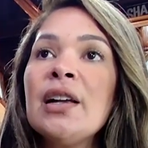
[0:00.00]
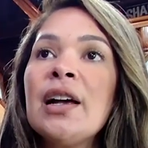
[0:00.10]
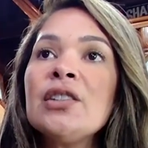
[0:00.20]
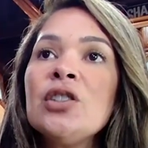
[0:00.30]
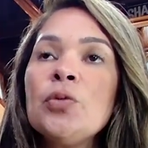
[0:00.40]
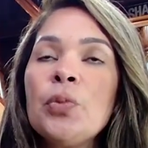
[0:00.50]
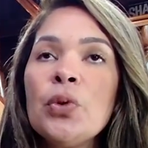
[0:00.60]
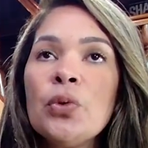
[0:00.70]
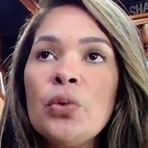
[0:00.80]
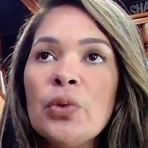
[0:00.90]
A gente
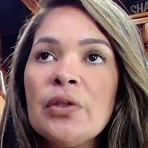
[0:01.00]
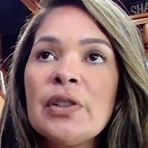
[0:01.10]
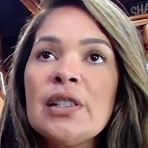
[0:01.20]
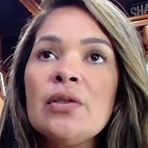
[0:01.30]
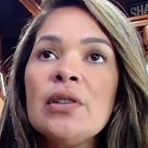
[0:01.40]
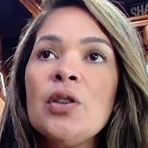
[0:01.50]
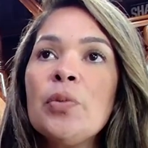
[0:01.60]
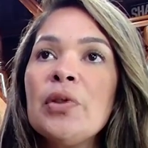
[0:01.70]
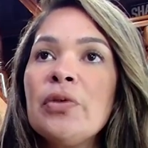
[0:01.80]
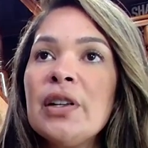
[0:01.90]
procura fazer com que o
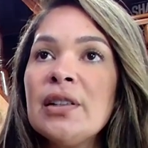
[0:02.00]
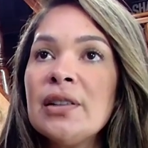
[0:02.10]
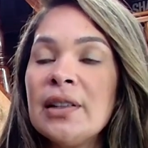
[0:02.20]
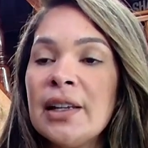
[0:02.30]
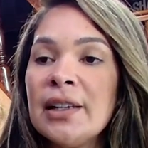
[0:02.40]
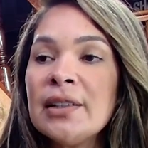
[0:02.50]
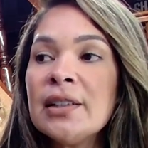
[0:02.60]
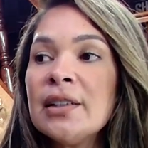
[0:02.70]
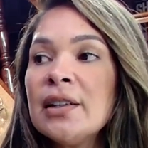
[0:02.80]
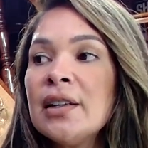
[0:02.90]
prefeito
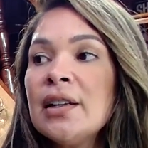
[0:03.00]
entenda.